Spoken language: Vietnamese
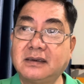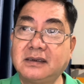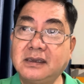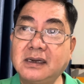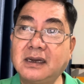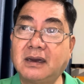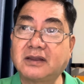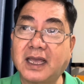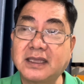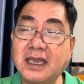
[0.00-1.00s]
Nhưng à,
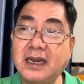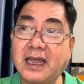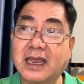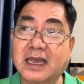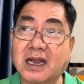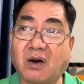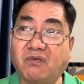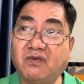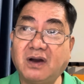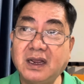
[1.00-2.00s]
thể chế này
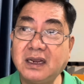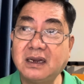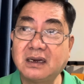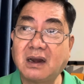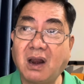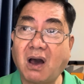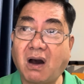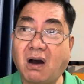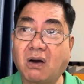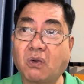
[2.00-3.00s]
cộng với
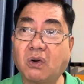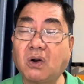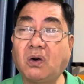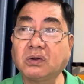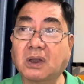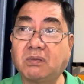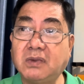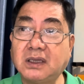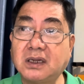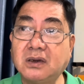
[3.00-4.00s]
lò của cố Tổng
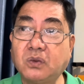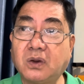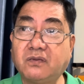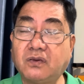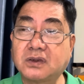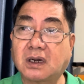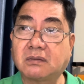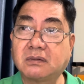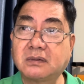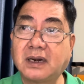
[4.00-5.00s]
Bí Thư Nguyễn Phú
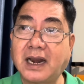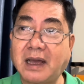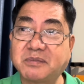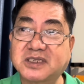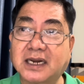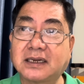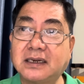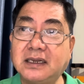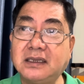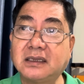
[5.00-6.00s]
Trọng làm sạch
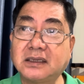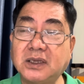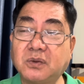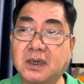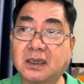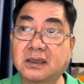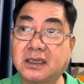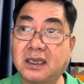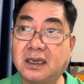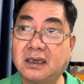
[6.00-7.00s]
đi những tiêu cực
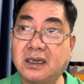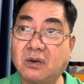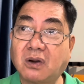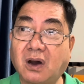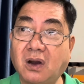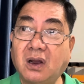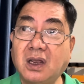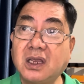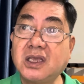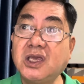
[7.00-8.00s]
thì điều đó
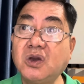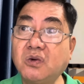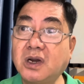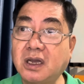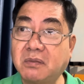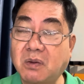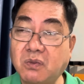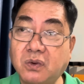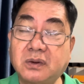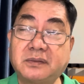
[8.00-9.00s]
nhiều người mong
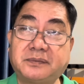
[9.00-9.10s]
muốn.